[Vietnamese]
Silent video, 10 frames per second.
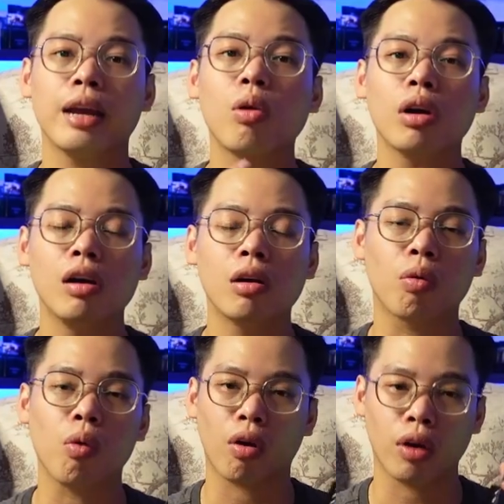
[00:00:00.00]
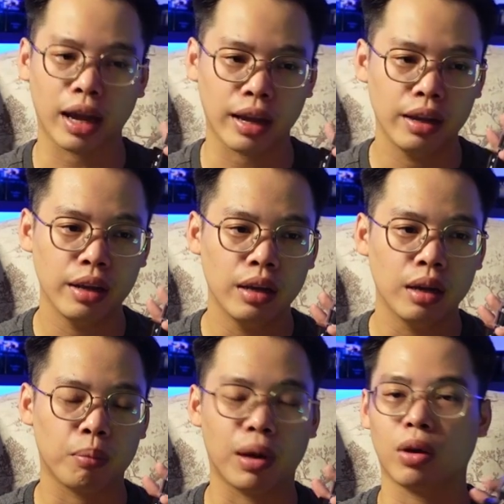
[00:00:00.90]
những cái nốt hương của con này
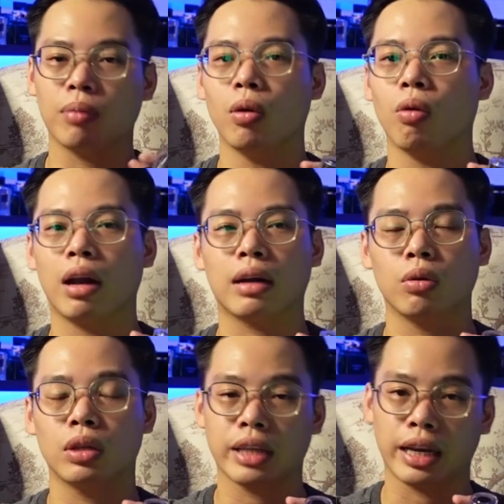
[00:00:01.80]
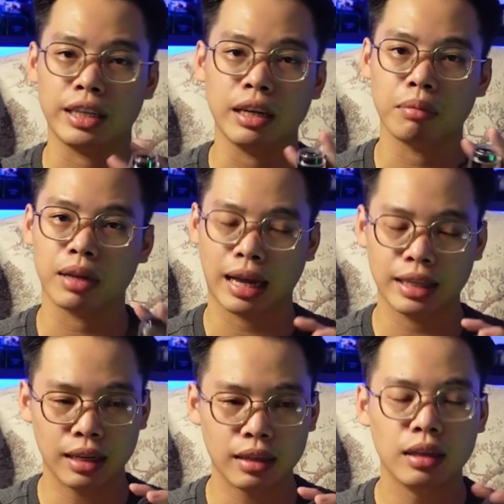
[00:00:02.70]
mà toàn bộ là tôi trải nghiệm cá
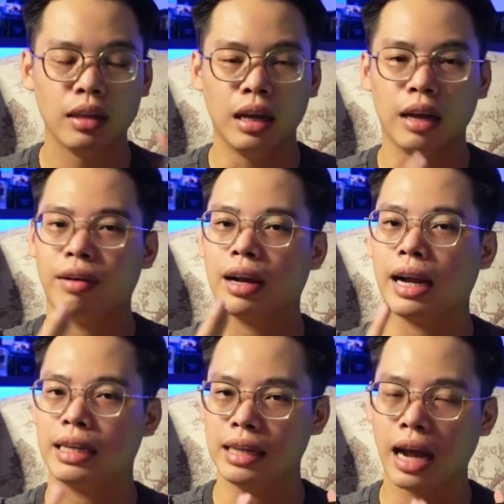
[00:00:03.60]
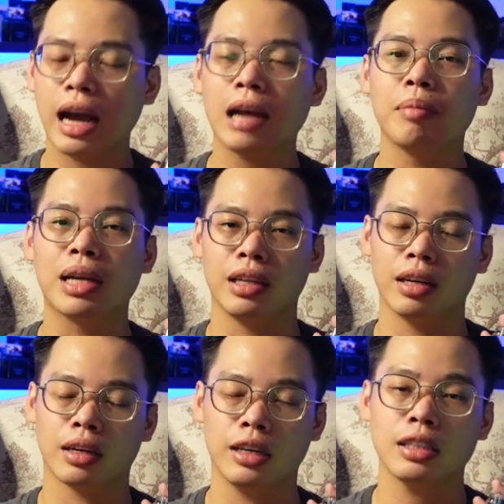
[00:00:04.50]
nhân và cái thứ hai mình cảm
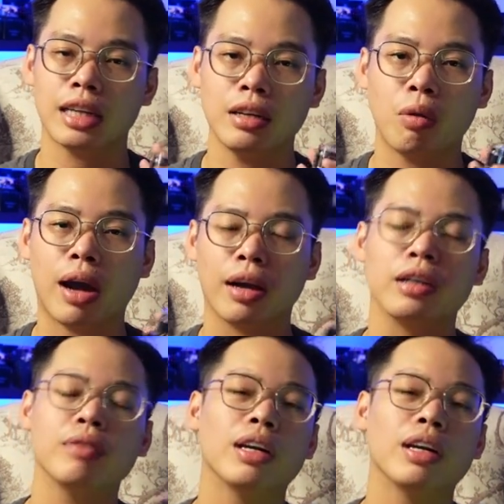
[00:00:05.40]
nhận thấy ở chai nước hoa ở cái